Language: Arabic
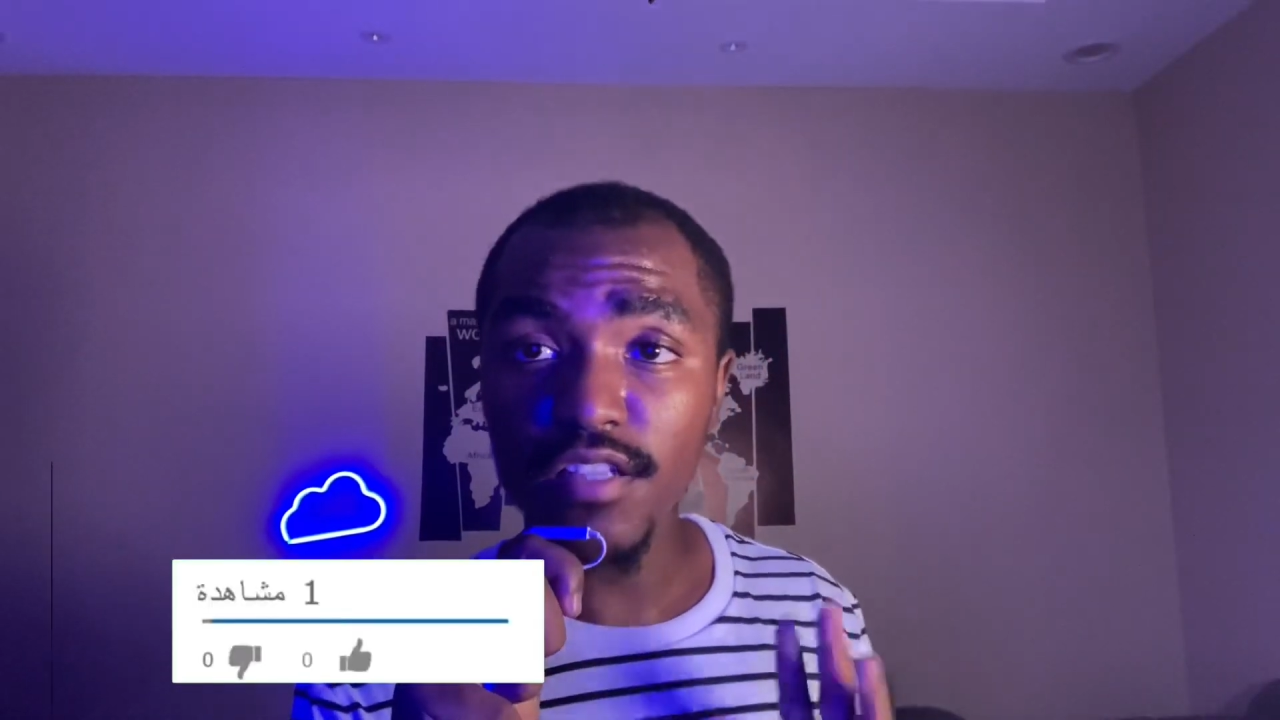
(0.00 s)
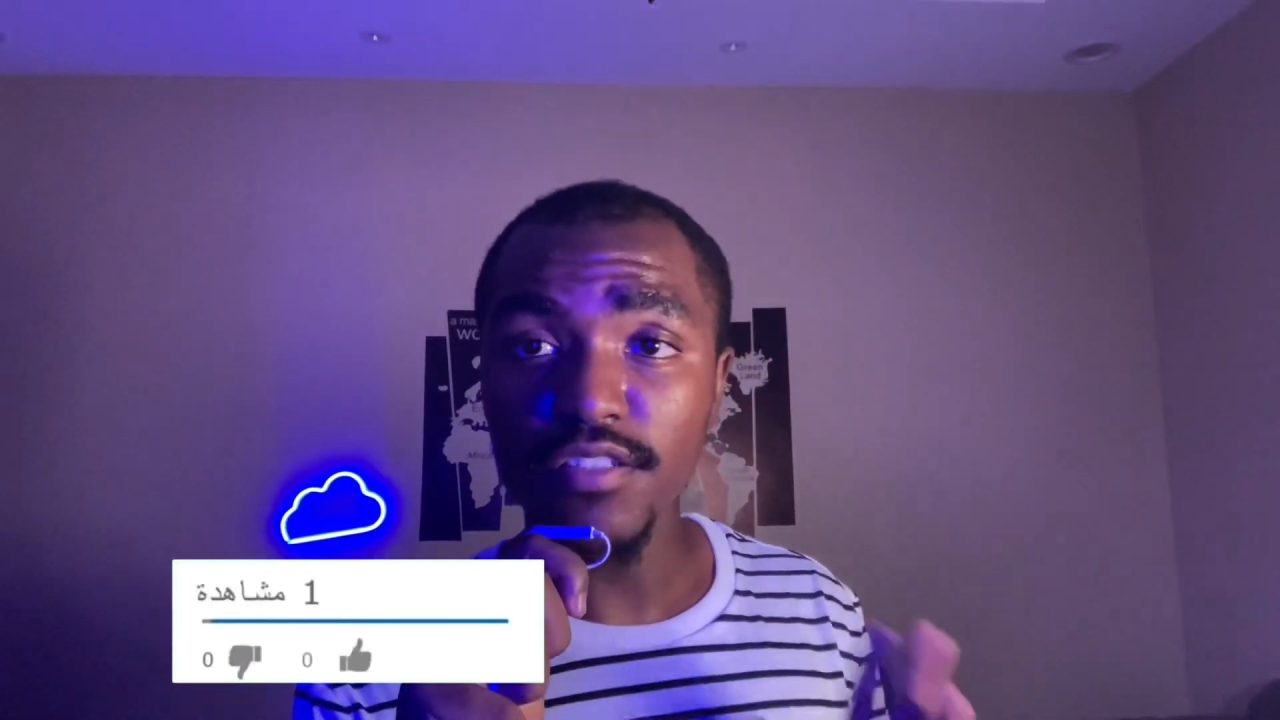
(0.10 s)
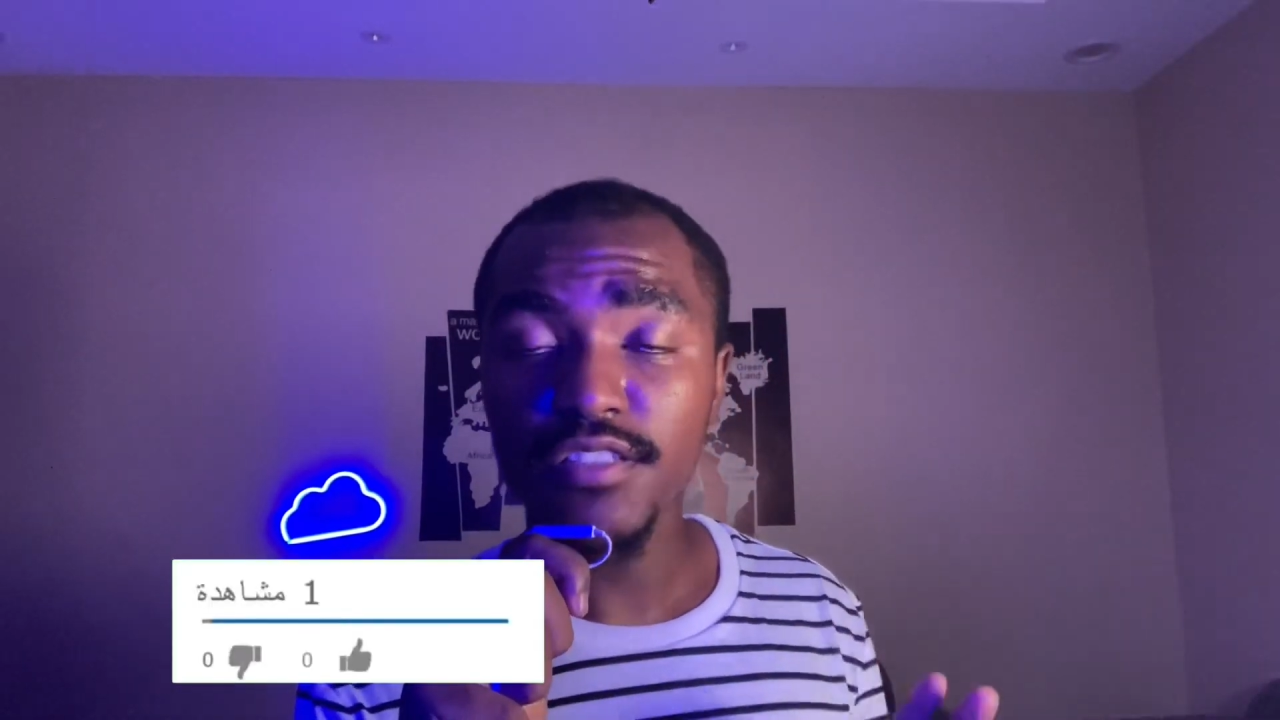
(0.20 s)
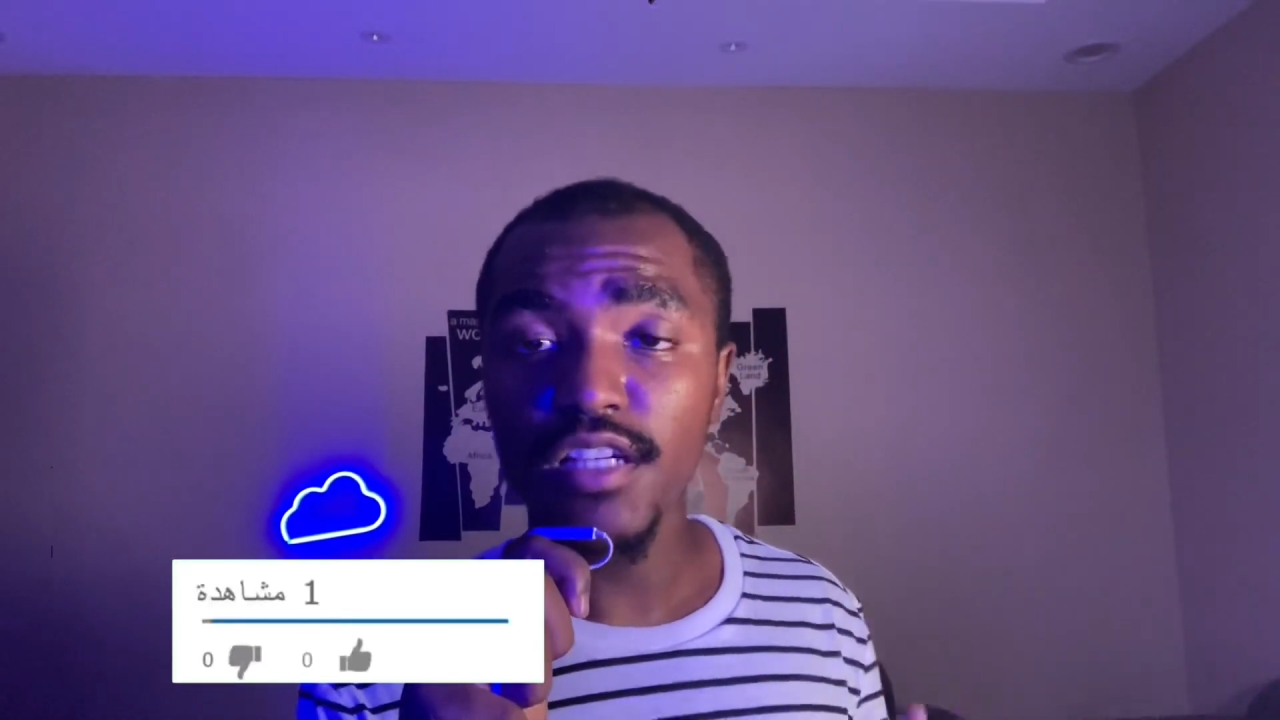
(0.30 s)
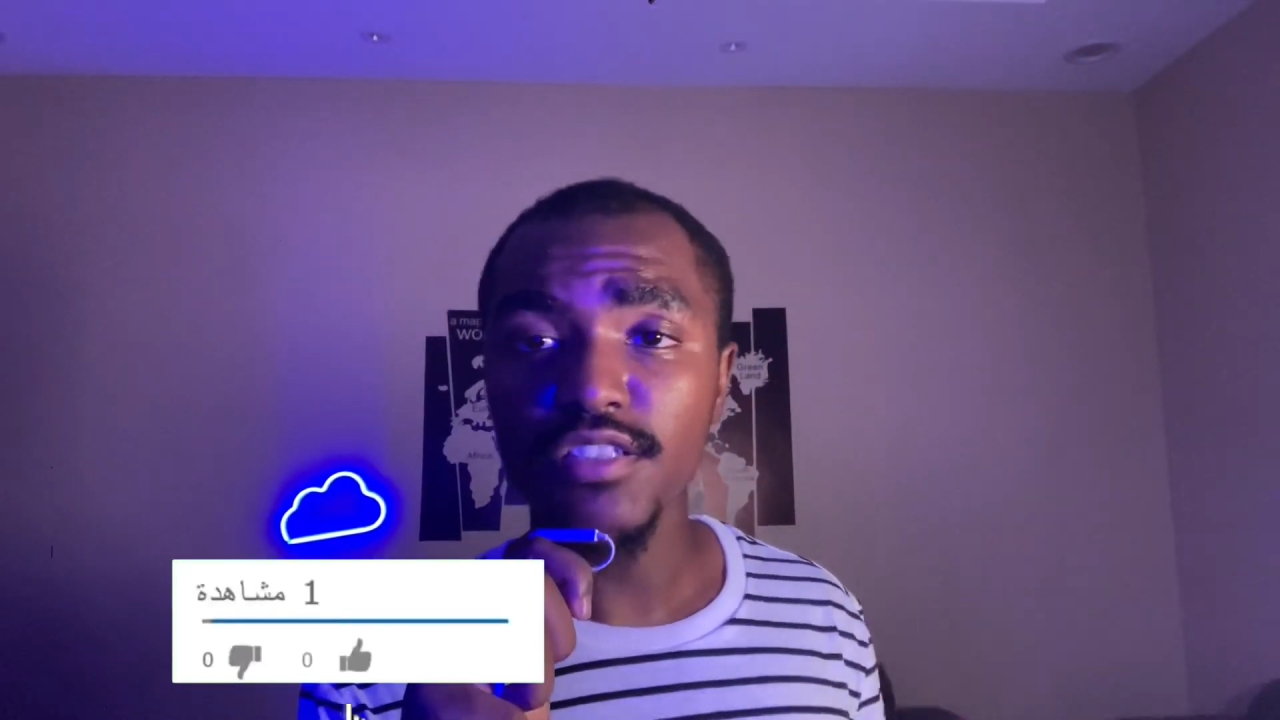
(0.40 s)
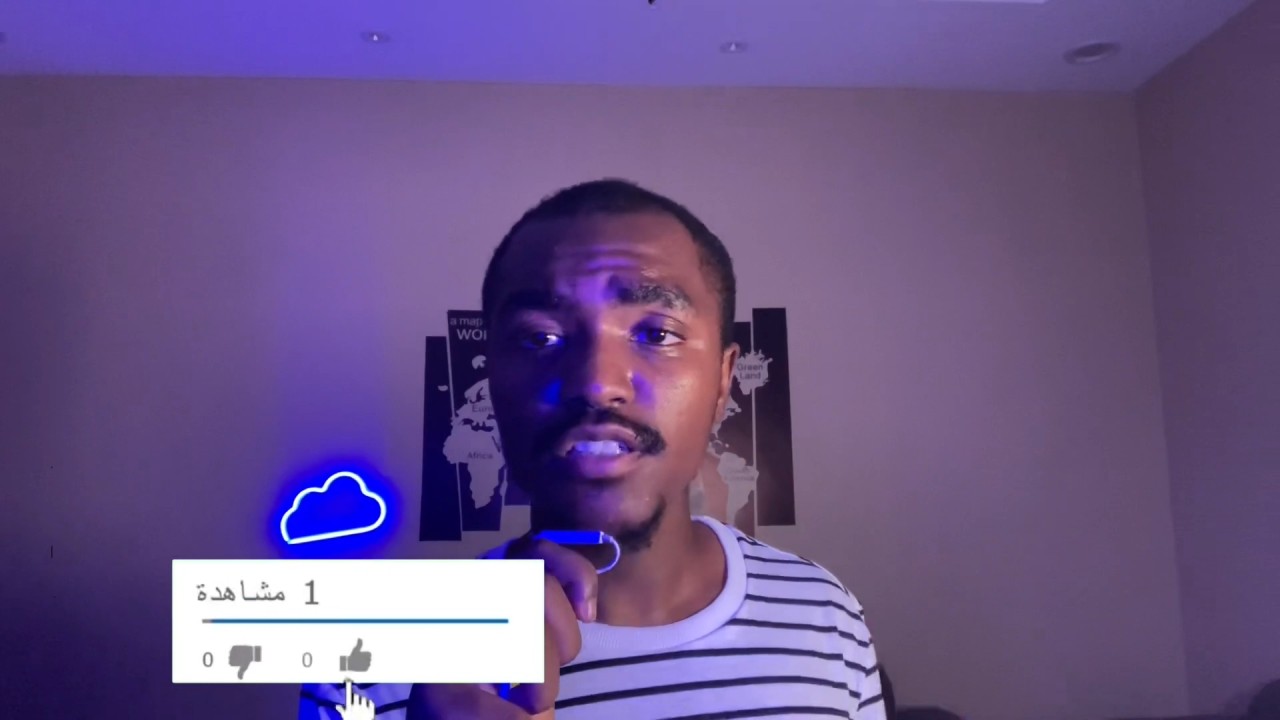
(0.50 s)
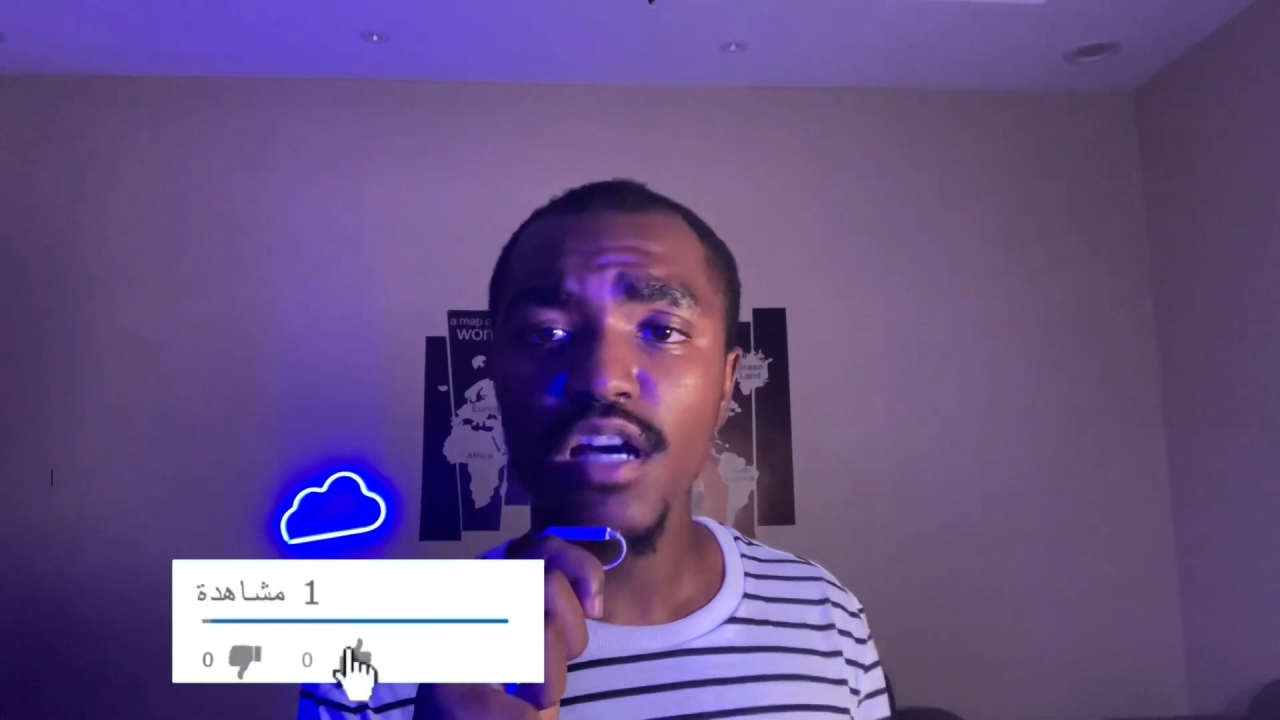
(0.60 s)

للإنتاج